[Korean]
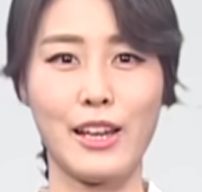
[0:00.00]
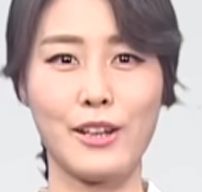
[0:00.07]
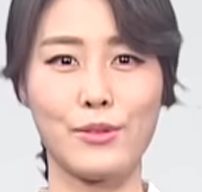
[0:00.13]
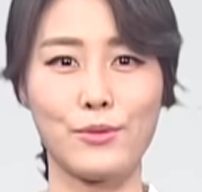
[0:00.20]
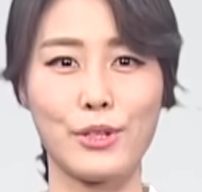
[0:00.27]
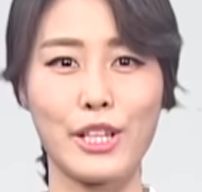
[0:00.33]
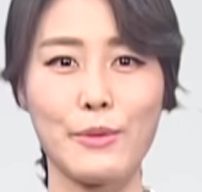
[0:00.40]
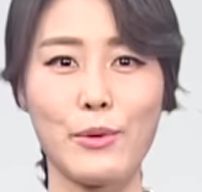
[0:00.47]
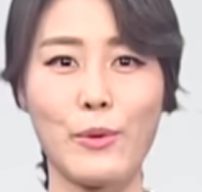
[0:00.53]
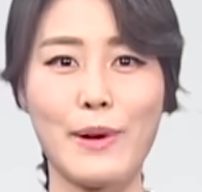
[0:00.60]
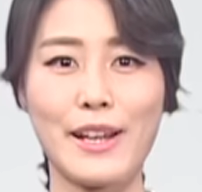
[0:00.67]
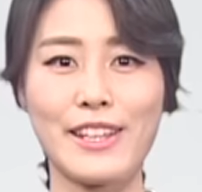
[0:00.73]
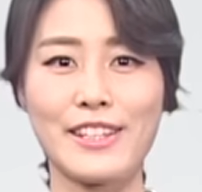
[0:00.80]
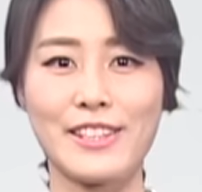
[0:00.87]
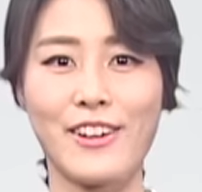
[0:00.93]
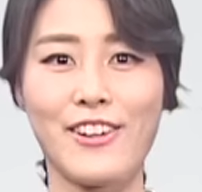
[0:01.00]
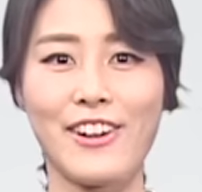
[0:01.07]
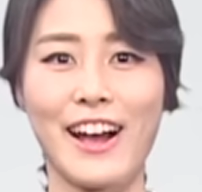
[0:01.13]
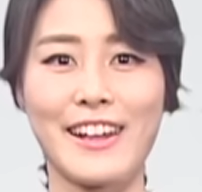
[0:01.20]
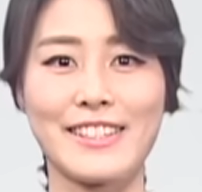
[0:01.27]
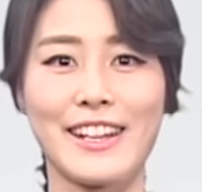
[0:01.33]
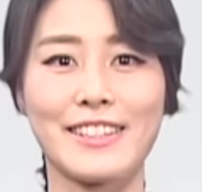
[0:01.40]
우리 몸 안에서
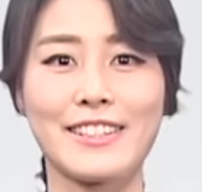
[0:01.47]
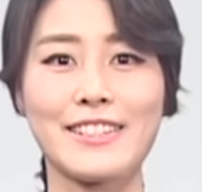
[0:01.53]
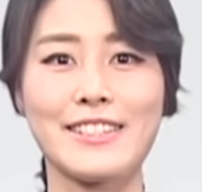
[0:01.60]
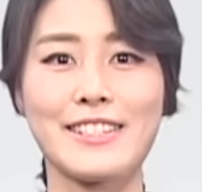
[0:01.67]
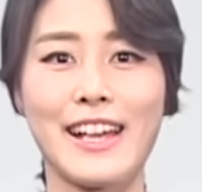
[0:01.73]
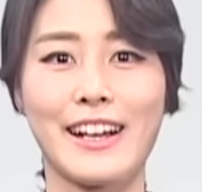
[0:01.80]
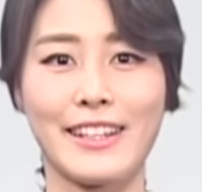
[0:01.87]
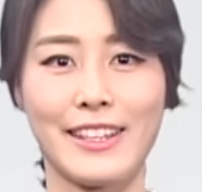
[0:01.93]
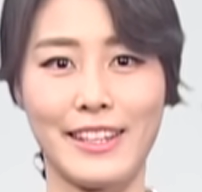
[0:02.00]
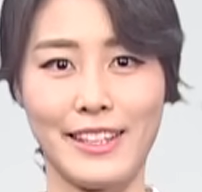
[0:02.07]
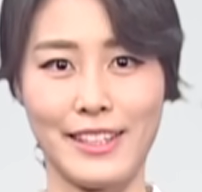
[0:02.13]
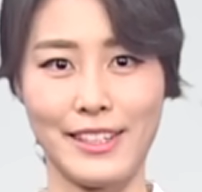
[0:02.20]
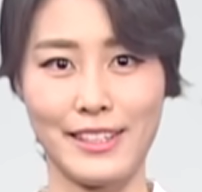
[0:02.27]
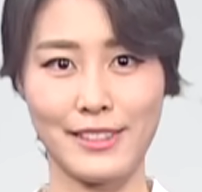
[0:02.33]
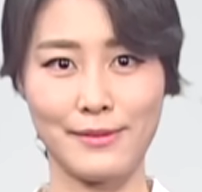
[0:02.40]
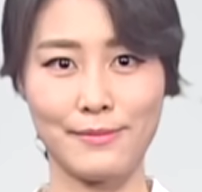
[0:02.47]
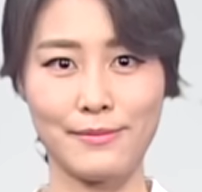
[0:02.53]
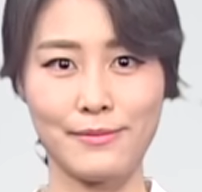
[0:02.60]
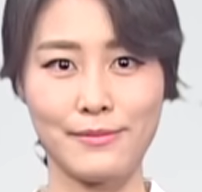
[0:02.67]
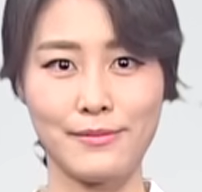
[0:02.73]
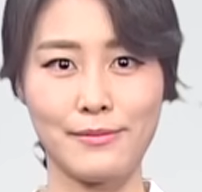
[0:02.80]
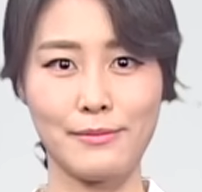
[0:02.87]
가장 큰 장기,
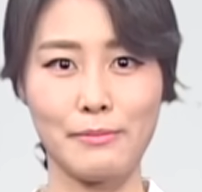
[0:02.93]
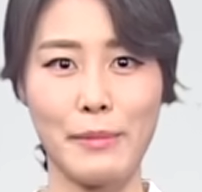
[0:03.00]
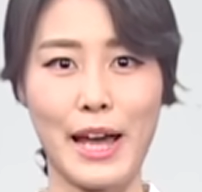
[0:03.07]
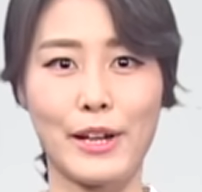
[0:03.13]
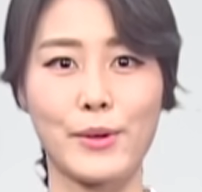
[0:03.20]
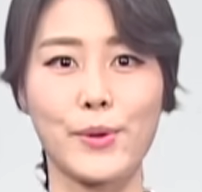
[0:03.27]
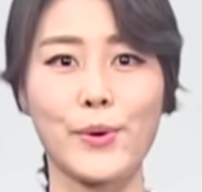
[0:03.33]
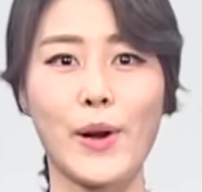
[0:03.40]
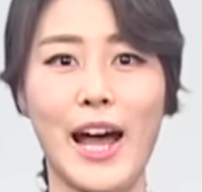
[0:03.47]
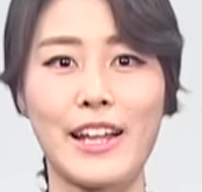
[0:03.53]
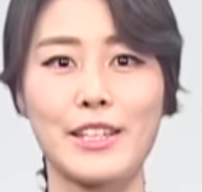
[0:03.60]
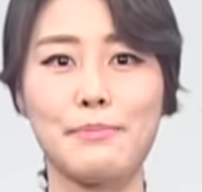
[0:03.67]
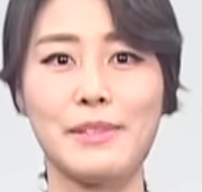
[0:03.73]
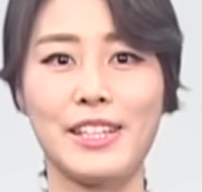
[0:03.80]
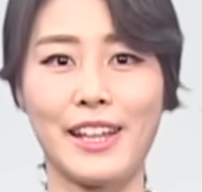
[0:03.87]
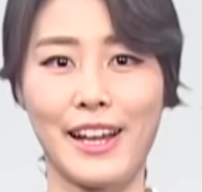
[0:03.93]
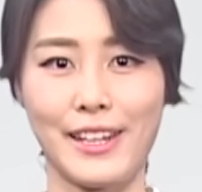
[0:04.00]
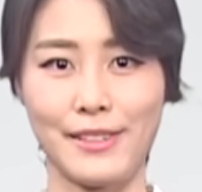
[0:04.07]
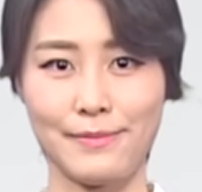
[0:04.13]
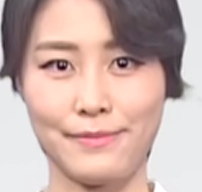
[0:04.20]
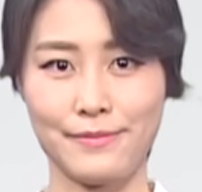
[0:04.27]
바로 간입니다.